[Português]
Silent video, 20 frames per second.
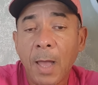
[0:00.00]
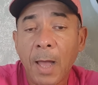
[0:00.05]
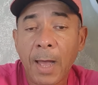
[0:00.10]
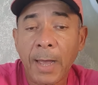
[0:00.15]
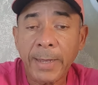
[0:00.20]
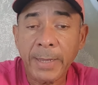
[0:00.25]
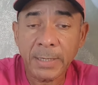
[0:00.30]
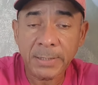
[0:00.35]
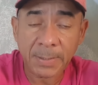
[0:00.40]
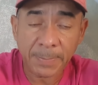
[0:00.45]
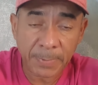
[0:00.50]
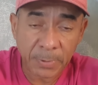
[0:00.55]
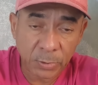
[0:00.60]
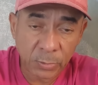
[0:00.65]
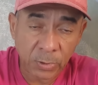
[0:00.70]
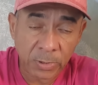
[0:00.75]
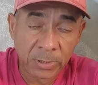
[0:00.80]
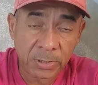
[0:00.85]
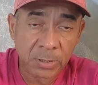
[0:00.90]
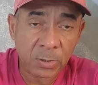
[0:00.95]
Aí essa
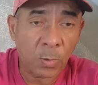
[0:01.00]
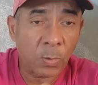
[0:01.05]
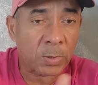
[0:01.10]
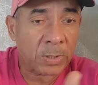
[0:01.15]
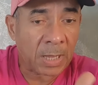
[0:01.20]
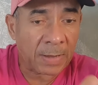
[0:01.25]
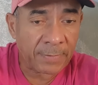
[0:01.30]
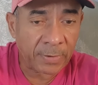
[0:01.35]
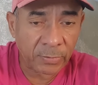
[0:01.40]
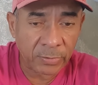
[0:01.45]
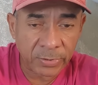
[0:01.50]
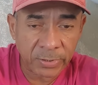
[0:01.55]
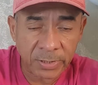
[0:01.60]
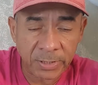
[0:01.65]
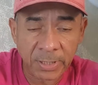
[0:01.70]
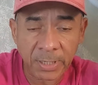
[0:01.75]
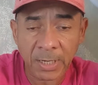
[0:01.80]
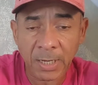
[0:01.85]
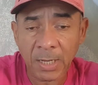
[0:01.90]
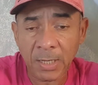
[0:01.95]
pessoa disse que contava com esse
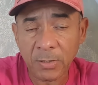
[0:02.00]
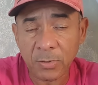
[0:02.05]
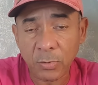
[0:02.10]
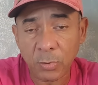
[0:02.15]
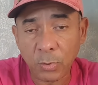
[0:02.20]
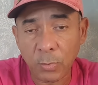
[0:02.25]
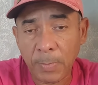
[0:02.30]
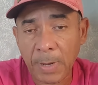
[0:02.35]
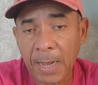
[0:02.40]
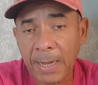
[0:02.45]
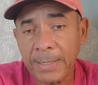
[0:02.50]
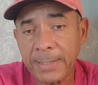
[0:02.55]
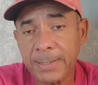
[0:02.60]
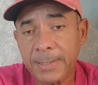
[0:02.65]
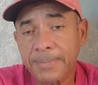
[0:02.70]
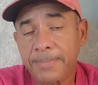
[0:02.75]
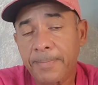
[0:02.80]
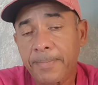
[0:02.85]
dinheiro e tudo mais.